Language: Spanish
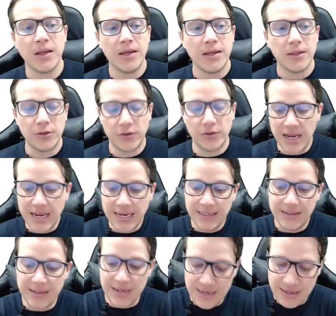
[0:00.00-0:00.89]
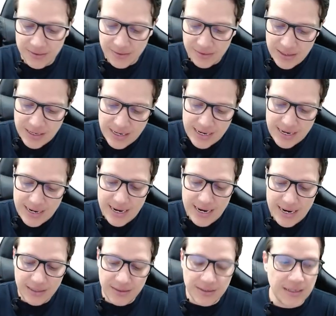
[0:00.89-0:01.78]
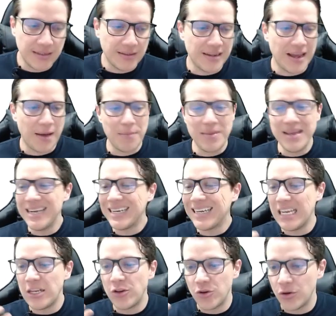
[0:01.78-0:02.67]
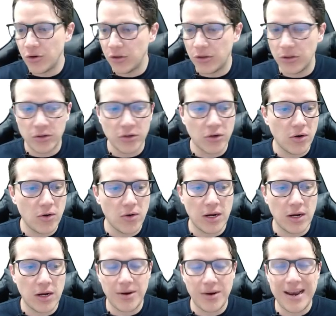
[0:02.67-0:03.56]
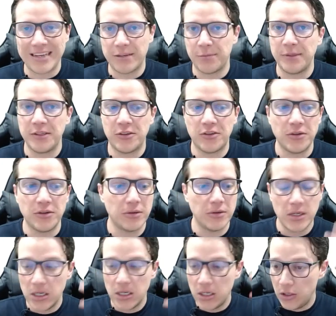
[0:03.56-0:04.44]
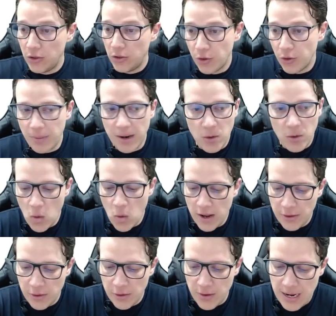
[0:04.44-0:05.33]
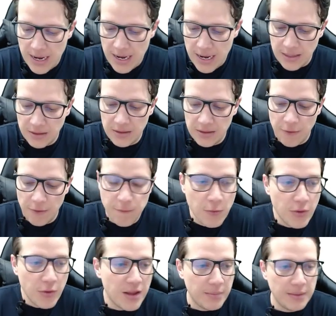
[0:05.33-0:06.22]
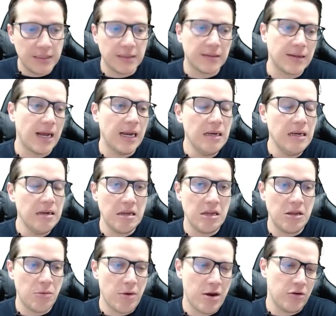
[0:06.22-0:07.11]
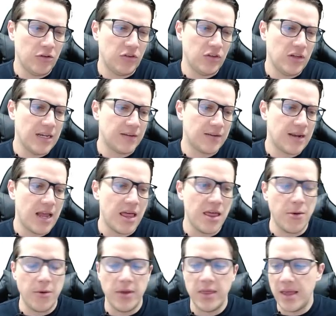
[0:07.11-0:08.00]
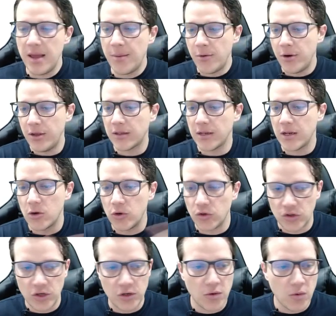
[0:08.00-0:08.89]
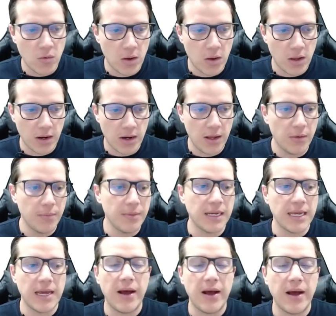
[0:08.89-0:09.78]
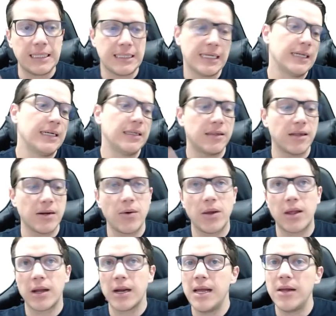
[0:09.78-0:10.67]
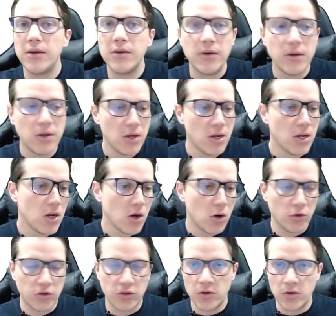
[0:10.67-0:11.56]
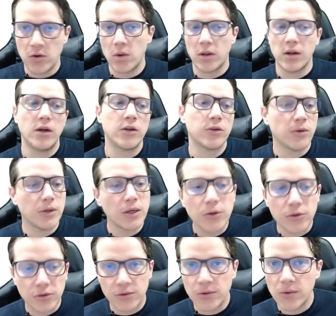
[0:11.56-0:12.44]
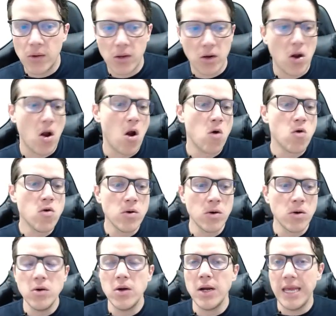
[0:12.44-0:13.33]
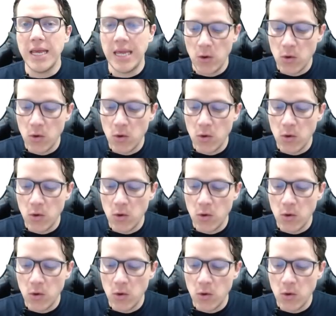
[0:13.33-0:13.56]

Entonces ahí tienes esta identidad. Mira que yo no te estoy colocando la expresión, yo me acuerdo de la identidad fundamental y bueno, si esa la dividíamos entre el coseno cuadrado, me quedaba la tangente al cuadrado, coseno cuadrado sobre coseno cuadrado es 1 y